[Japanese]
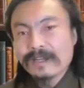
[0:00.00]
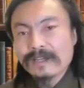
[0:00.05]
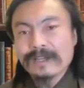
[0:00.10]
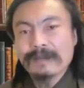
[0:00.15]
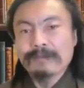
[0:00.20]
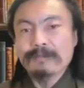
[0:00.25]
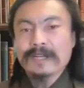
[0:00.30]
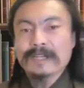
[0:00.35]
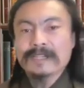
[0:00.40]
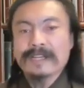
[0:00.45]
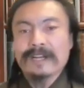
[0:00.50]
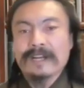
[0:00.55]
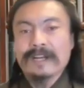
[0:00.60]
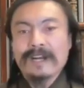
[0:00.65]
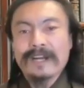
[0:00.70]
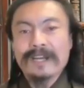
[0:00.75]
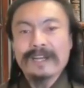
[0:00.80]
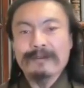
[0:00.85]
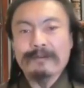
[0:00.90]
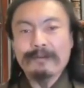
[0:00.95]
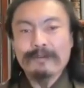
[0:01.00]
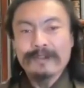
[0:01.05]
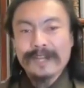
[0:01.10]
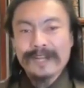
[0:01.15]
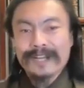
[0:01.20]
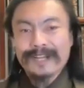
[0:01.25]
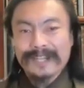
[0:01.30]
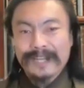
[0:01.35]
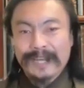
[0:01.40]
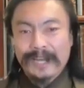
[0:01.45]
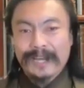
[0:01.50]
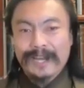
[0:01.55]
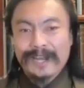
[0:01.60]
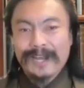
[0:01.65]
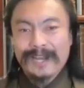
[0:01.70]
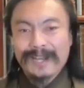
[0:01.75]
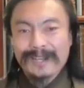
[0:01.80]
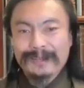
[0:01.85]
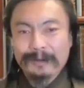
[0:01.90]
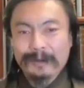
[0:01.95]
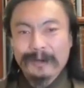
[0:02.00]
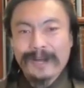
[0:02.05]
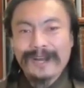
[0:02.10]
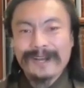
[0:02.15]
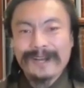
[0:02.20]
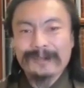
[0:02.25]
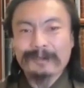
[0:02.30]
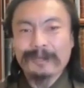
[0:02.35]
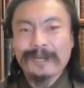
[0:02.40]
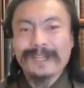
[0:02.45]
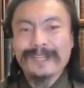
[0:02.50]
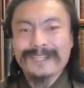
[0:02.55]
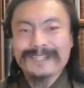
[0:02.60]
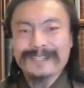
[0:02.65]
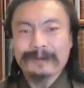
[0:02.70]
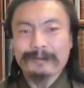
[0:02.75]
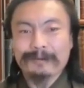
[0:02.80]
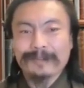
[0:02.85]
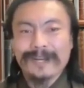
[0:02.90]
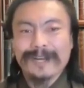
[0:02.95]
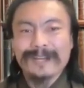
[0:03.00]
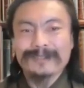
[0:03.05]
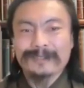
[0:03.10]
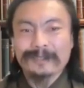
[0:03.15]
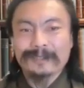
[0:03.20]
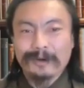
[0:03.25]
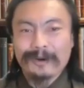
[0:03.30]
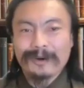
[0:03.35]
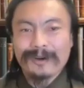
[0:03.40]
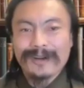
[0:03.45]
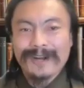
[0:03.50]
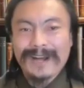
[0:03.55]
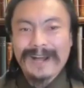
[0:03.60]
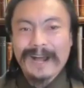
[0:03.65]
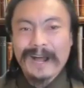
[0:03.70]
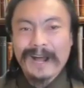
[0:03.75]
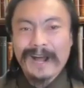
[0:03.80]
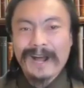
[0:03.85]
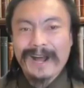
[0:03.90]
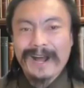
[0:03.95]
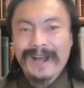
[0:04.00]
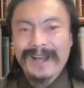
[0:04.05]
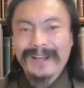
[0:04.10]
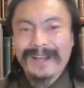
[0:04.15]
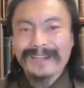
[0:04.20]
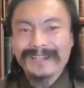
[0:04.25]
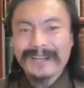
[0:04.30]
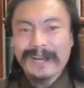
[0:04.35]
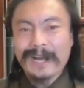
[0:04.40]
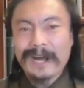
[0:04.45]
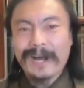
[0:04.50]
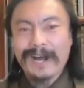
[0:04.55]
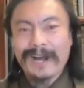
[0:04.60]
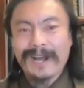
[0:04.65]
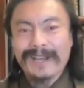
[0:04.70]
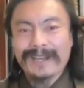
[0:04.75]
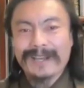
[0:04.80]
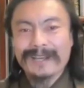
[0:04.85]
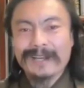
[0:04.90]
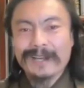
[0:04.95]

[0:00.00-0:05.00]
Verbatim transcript: ね、皆さん、はい、この中で、えっと、母親と話したことある人、はーい、はーい、